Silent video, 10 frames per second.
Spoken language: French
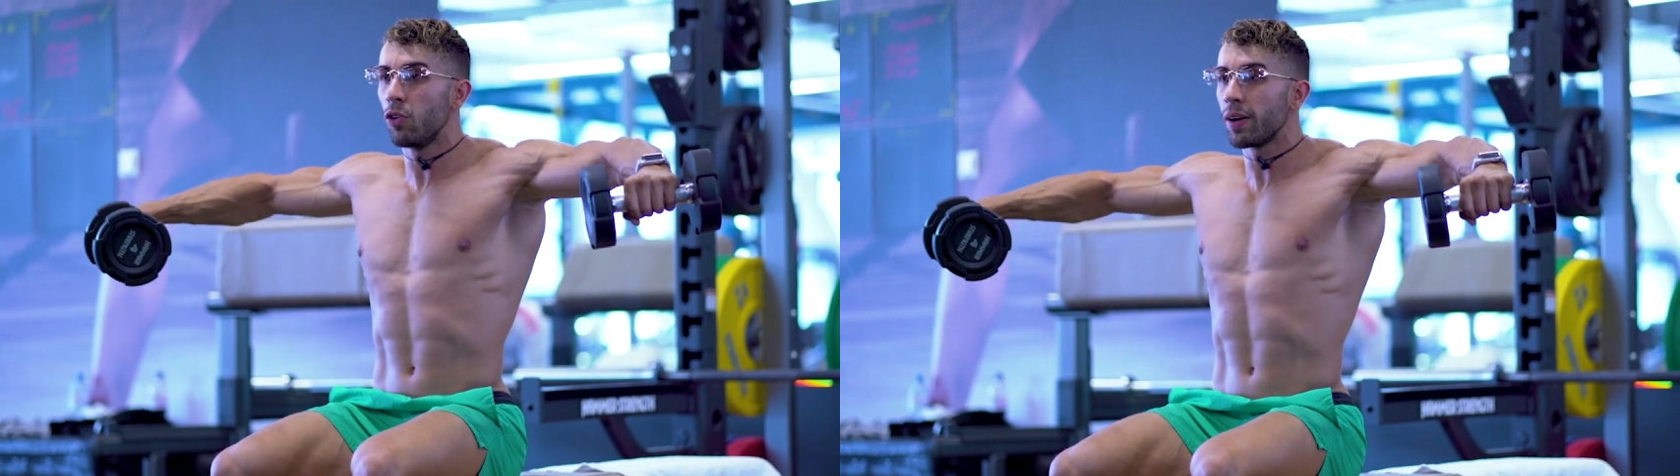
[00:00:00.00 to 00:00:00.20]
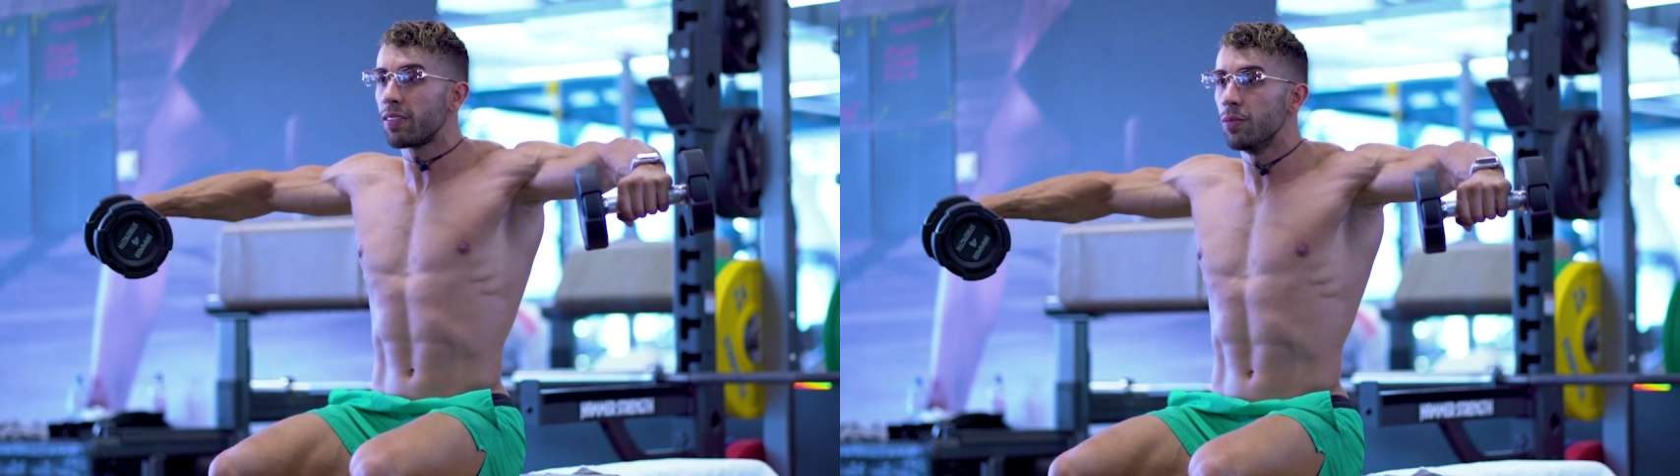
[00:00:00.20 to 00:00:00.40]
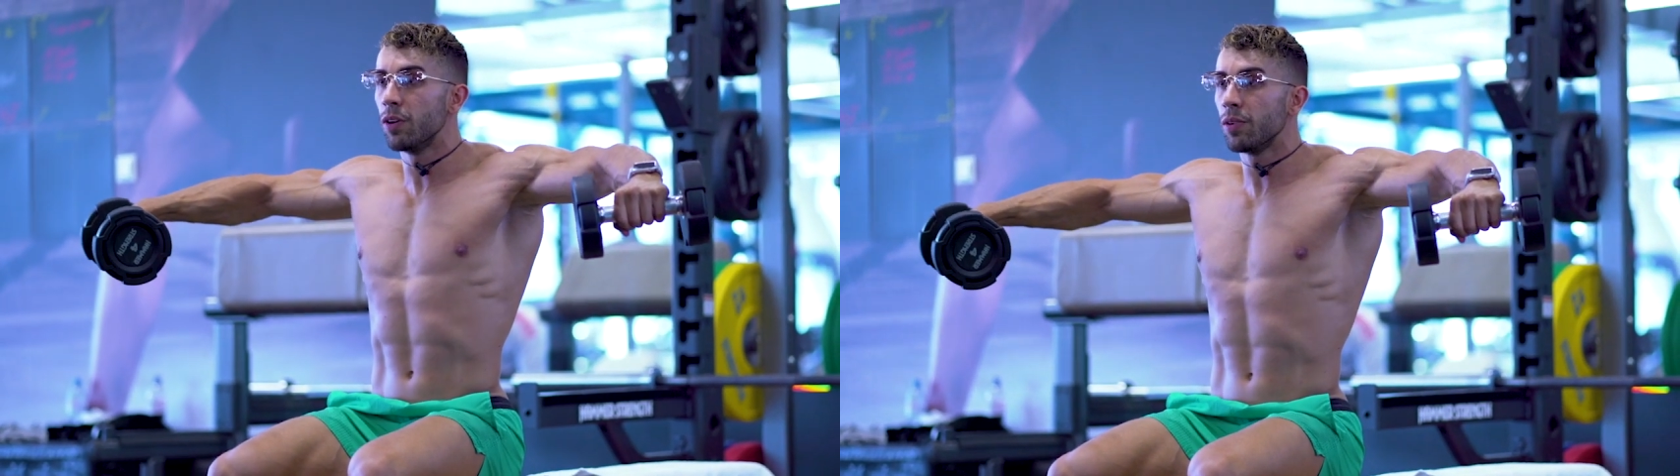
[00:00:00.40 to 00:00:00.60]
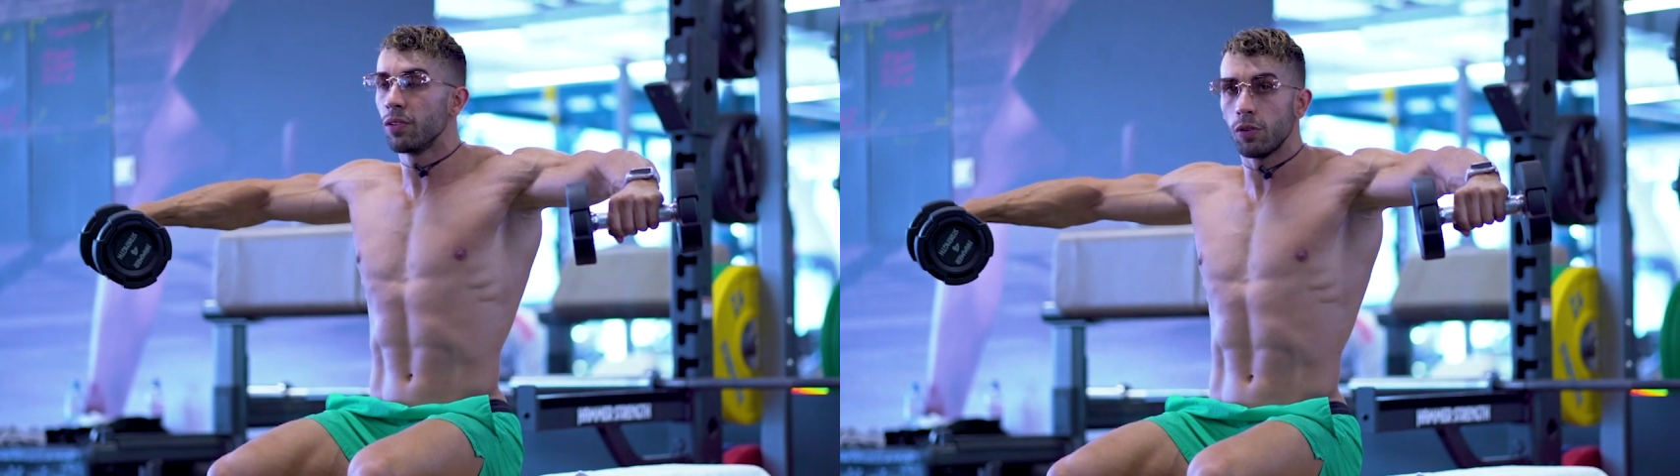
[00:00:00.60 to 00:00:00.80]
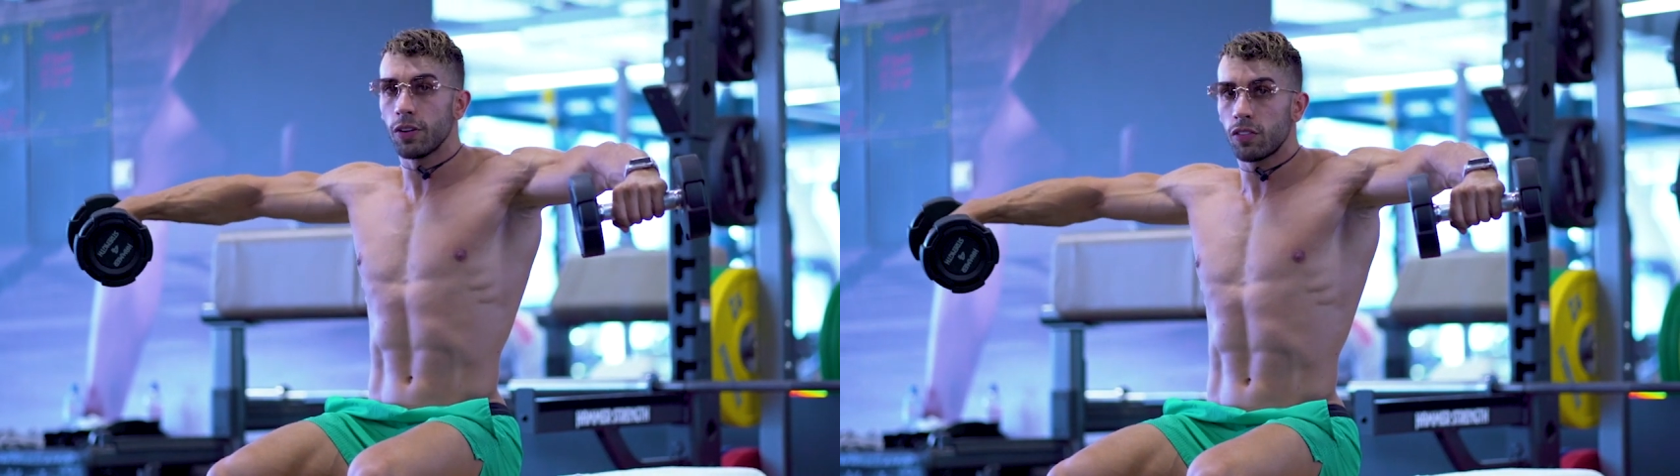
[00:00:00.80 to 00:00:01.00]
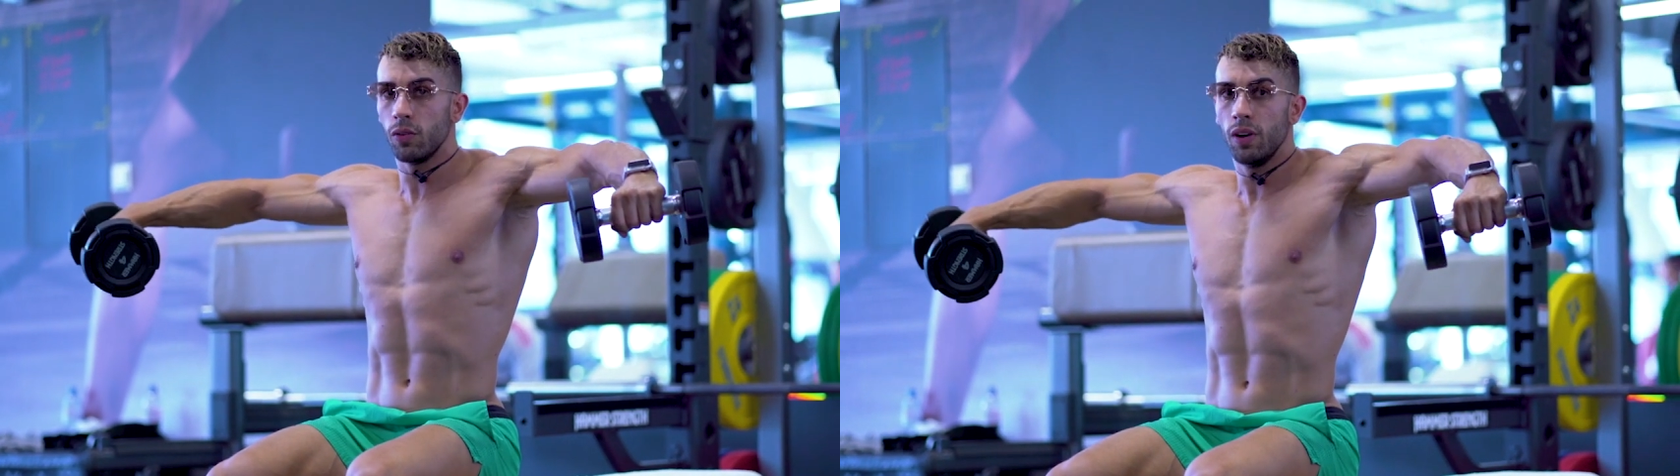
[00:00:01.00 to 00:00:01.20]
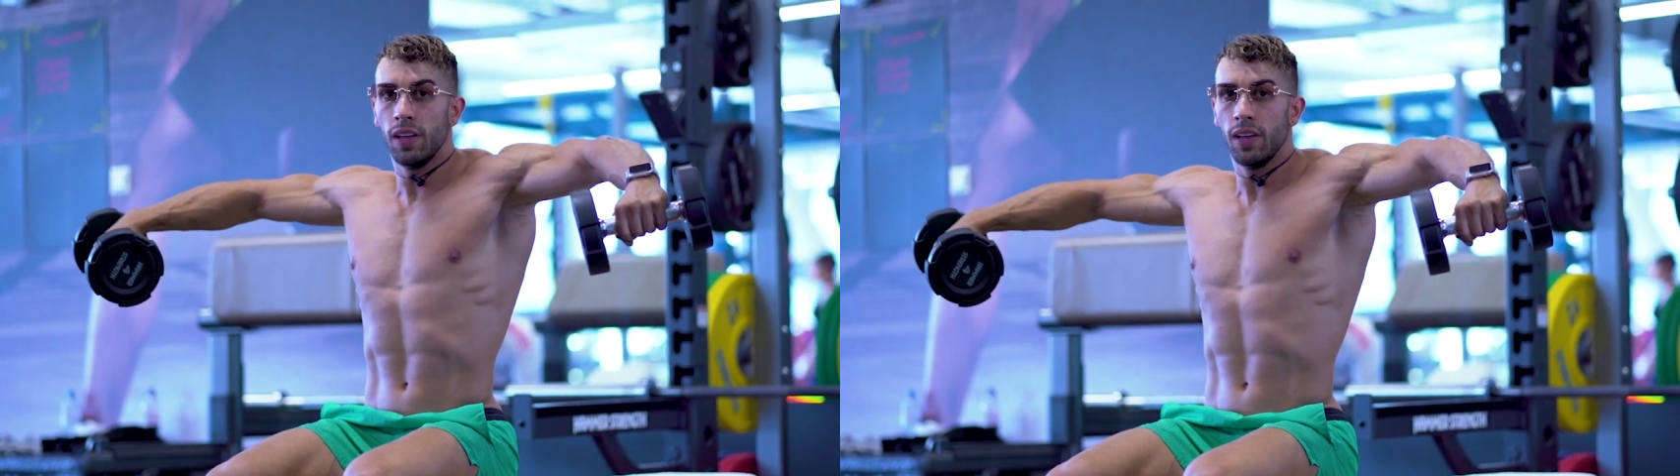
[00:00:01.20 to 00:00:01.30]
au maximum de façon